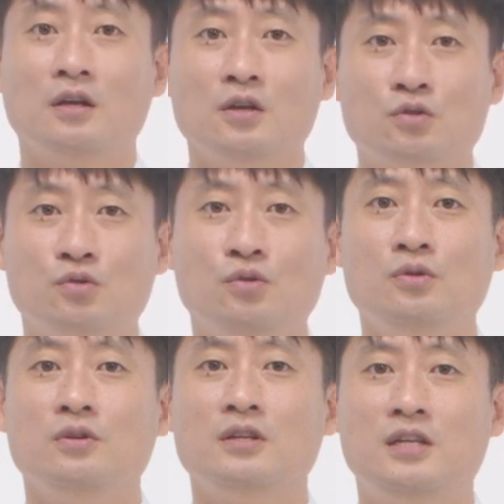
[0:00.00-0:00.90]

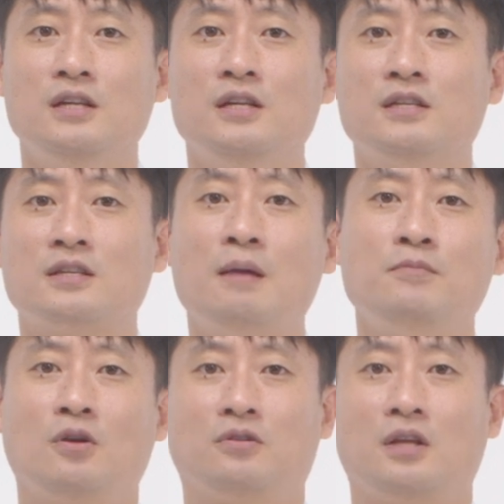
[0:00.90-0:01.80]
술 길
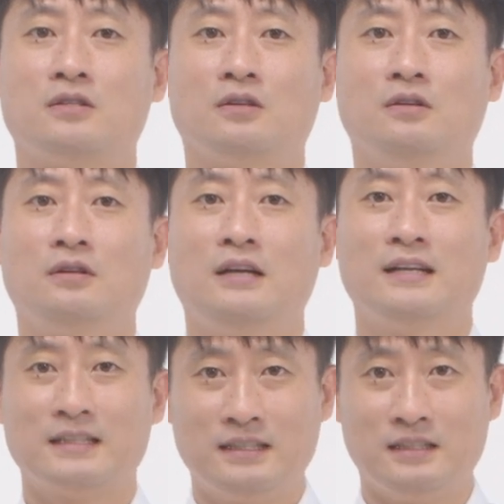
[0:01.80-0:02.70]
샘 곁에서
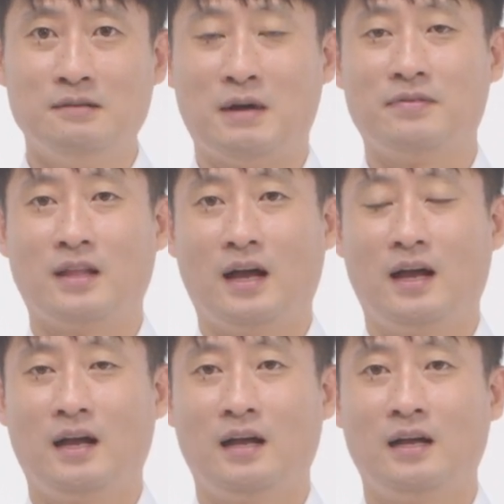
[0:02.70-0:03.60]
그를 만나
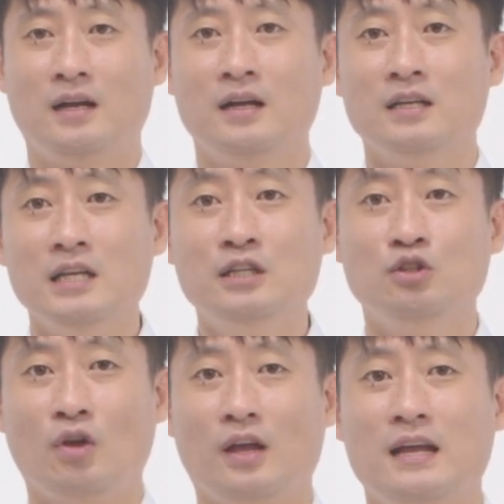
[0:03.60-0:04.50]

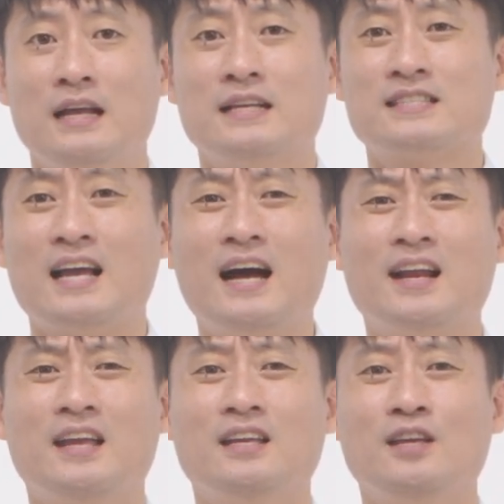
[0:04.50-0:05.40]
이르되
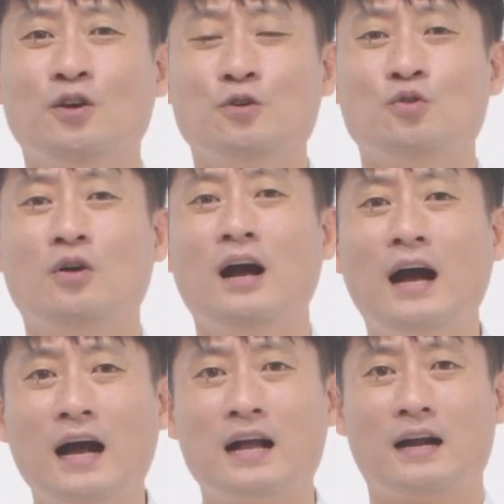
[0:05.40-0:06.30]
사례의 여종
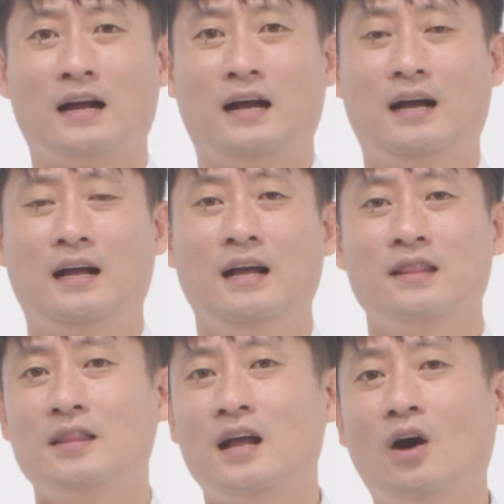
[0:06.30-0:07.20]
하가라
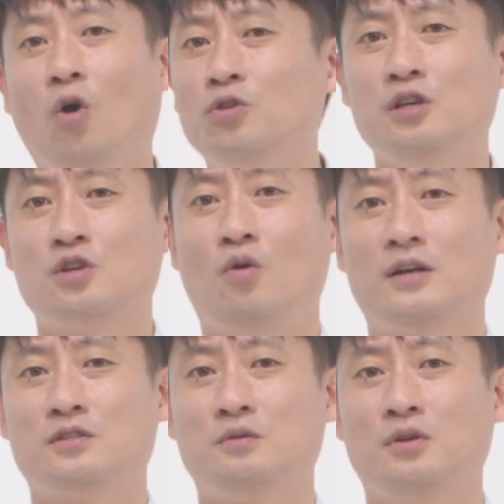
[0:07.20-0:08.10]
내가 어디서
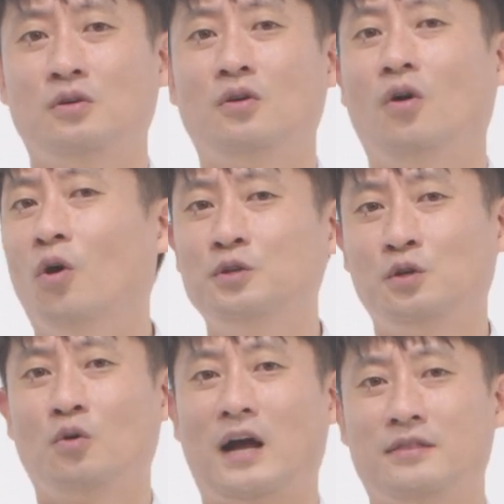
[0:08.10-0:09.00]
왔으며
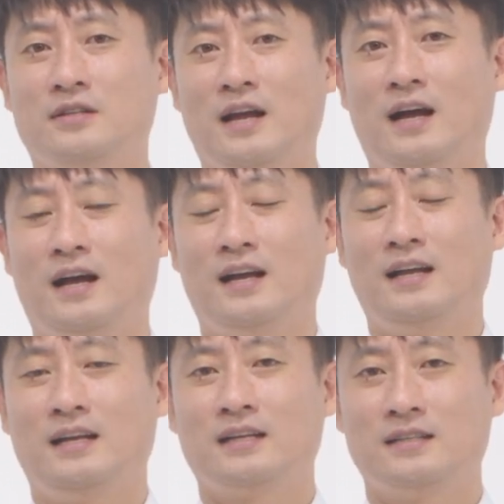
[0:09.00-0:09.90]
어디로 가느냐
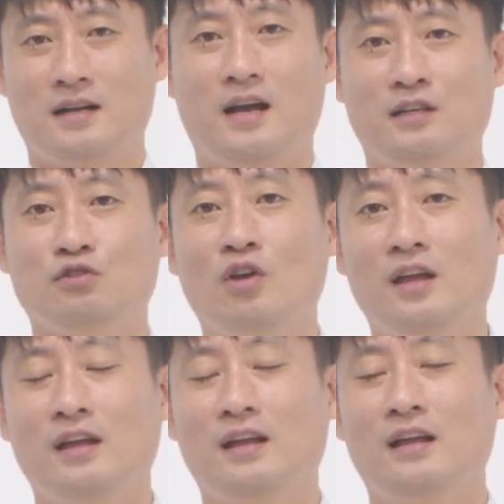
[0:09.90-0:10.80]
그가
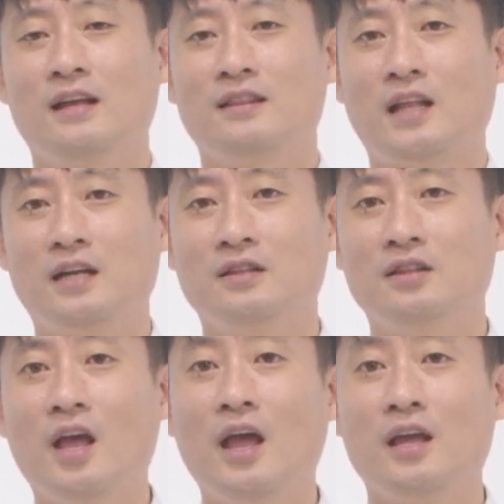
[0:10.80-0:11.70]
이르되
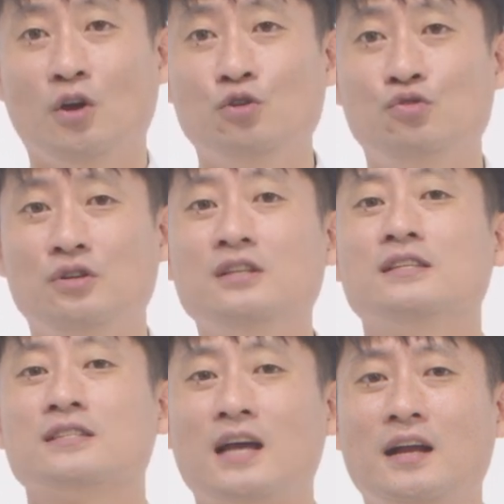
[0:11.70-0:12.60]
나는 내 여주인
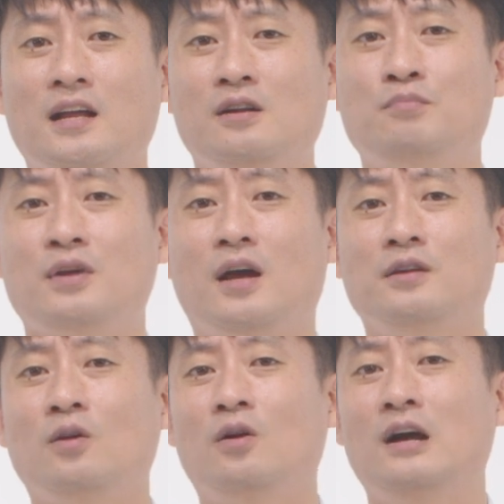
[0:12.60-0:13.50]
사례를
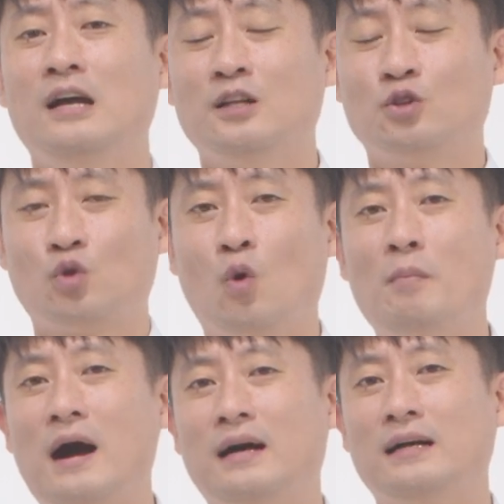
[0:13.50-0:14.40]
피하여
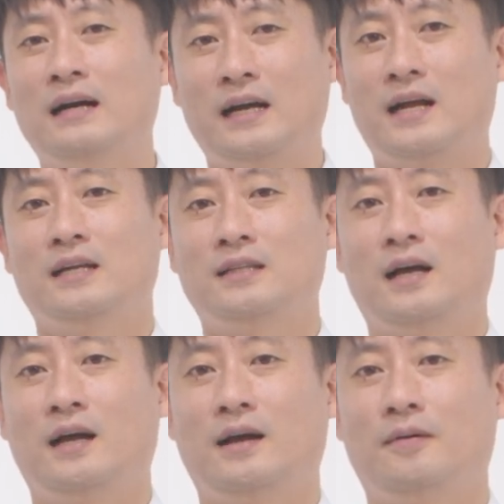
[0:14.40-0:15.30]
도망하나이다.